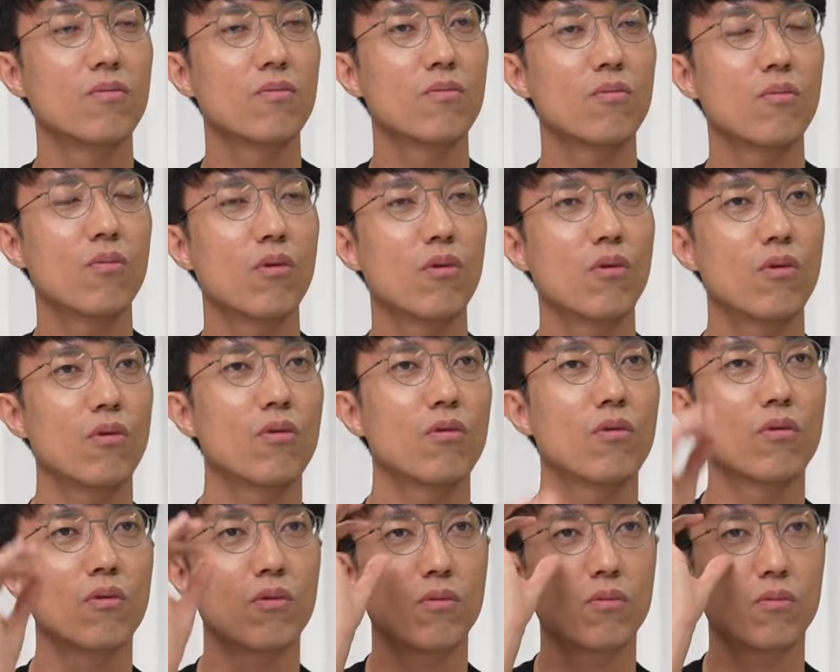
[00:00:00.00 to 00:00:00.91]

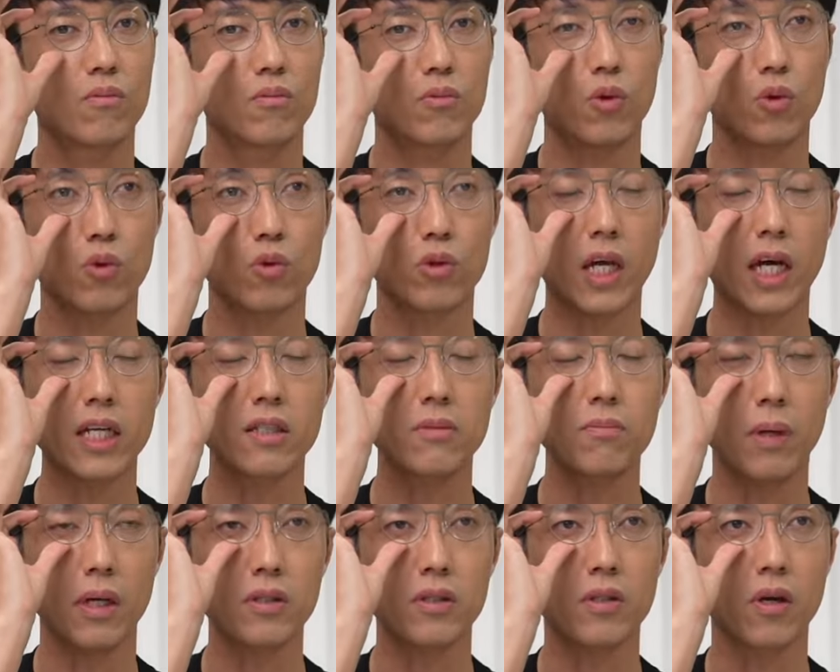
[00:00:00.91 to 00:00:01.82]
뭐 저도
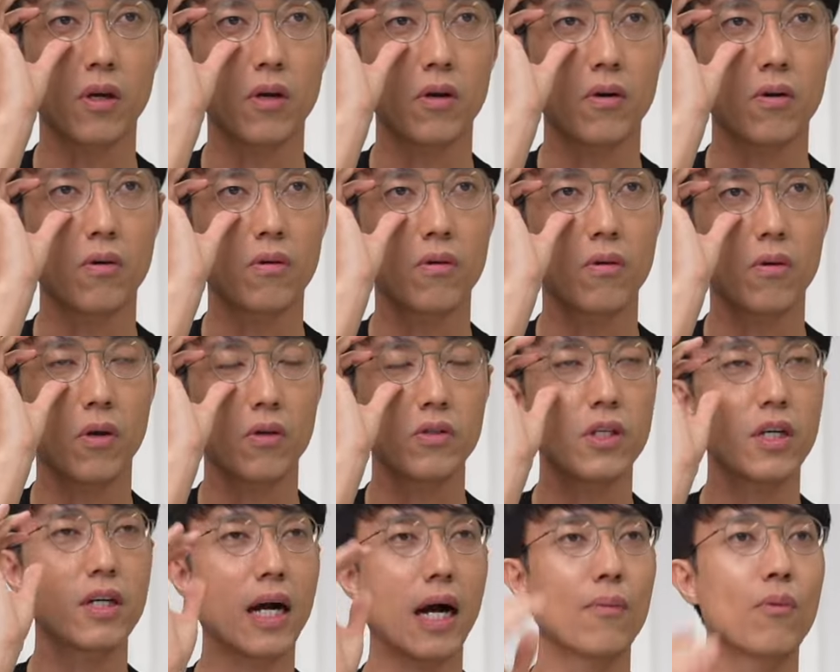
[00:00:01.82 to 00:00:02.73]
사진 봤어요. 네.
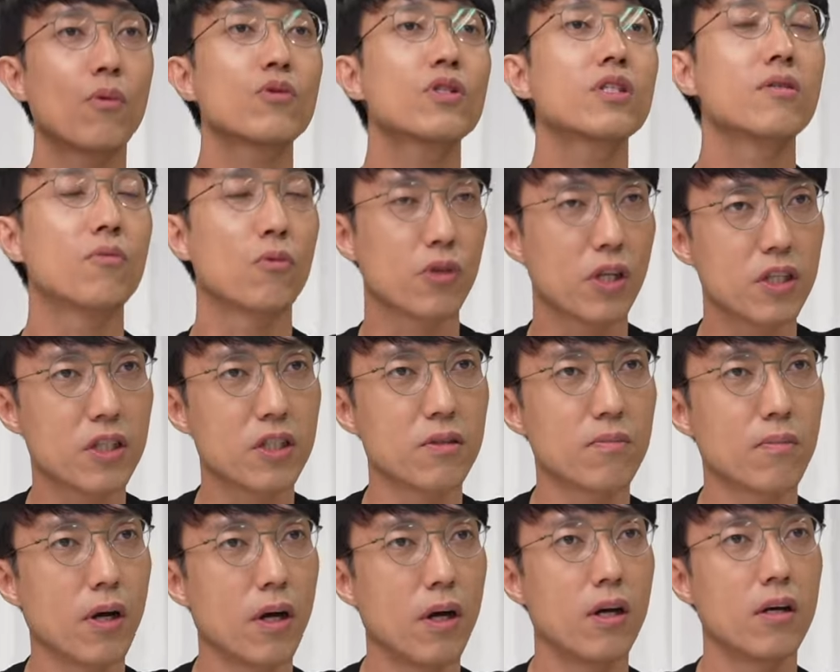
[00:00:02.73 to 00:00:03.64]
현장을 가보지는
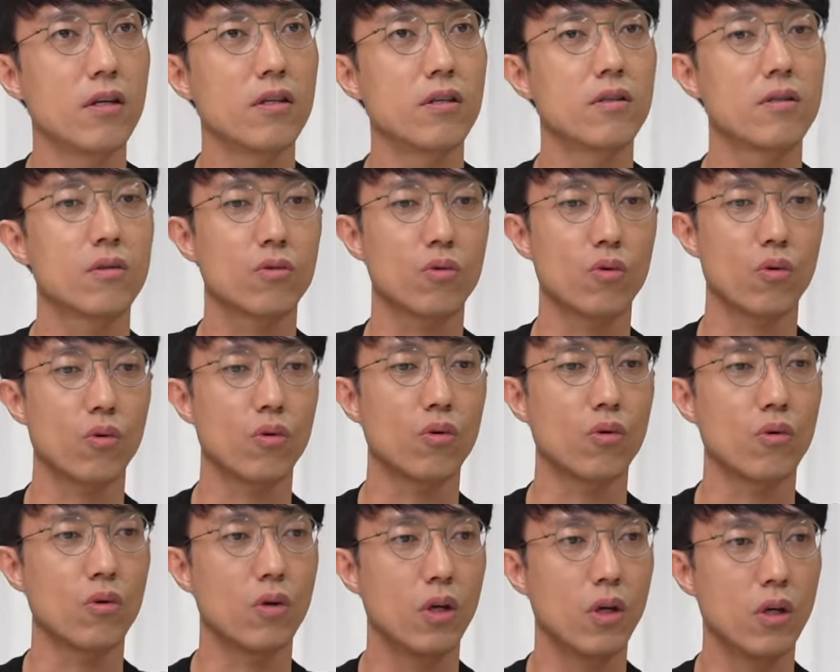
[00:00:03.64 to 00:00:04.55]
못했지만
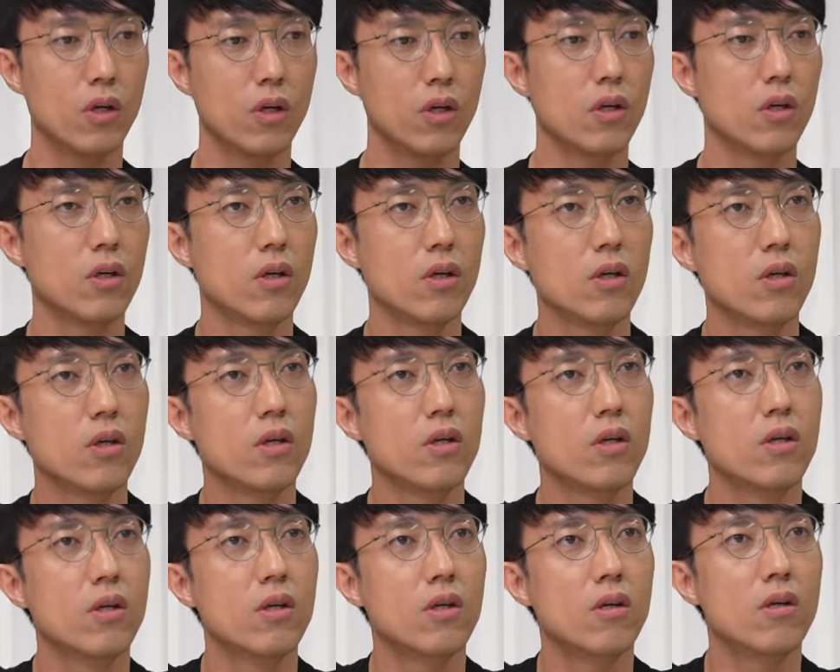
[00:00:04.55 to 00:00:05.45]
또
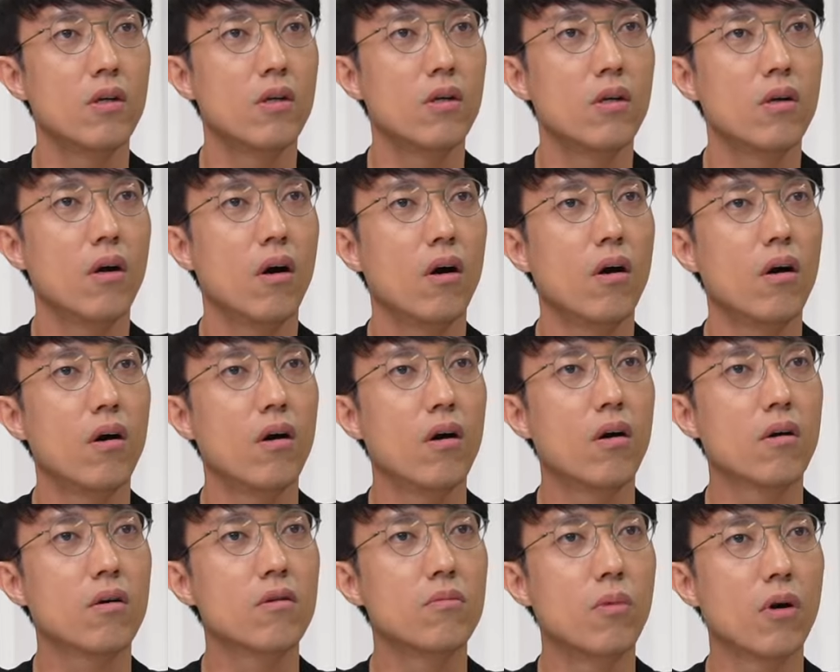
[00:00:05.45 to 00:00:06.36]

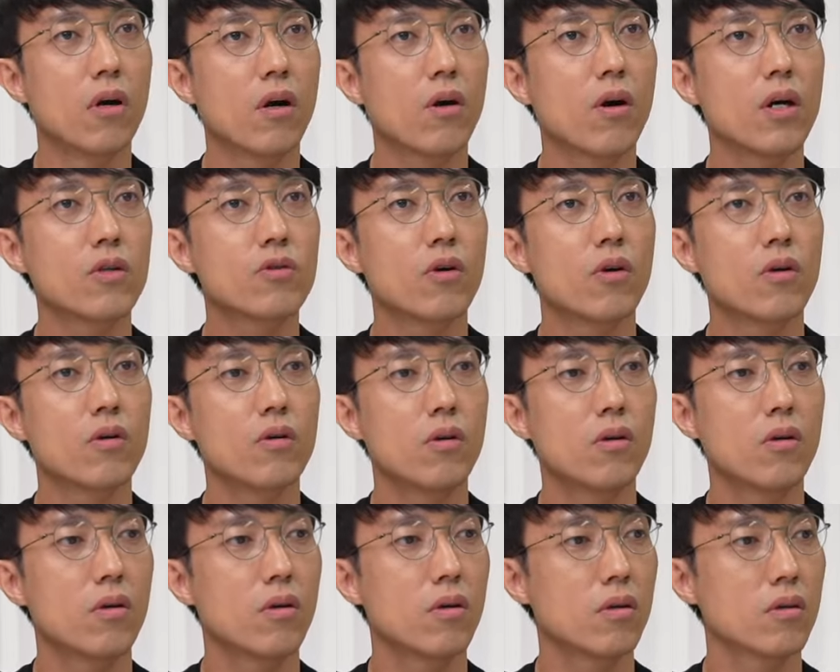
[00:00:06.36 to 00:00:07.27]
아, 그 뭐라고 하죠?
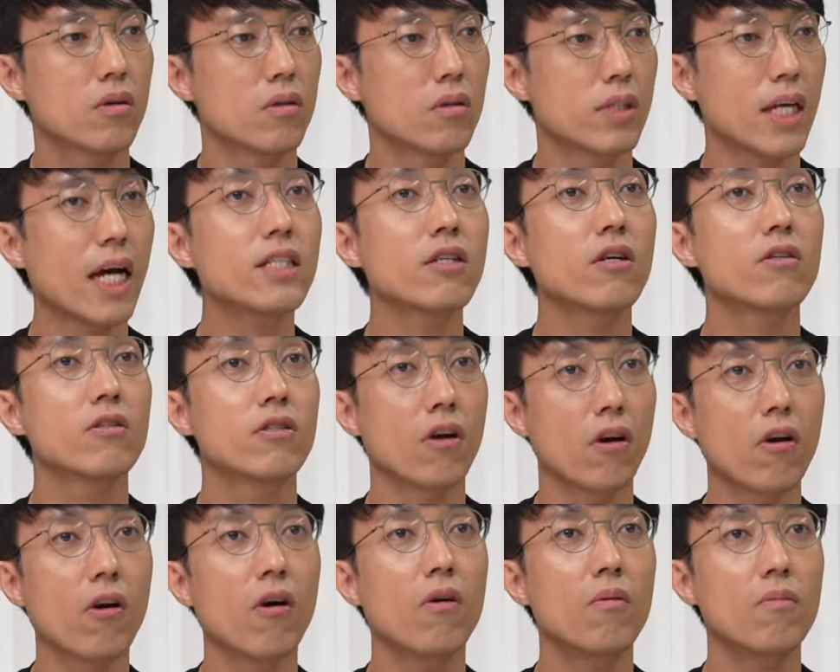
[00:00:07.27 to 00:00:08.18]
그 사전
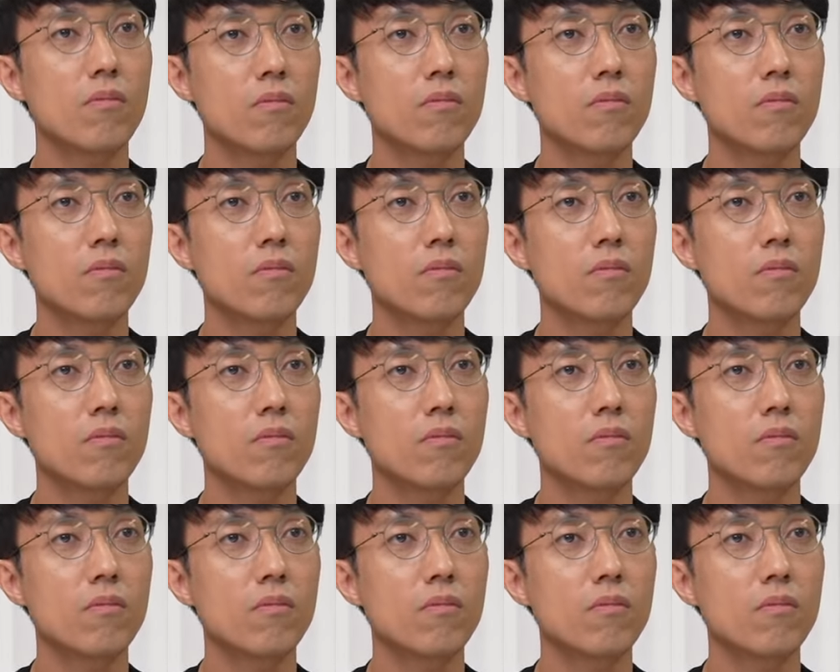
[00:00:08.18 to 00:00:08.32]
점검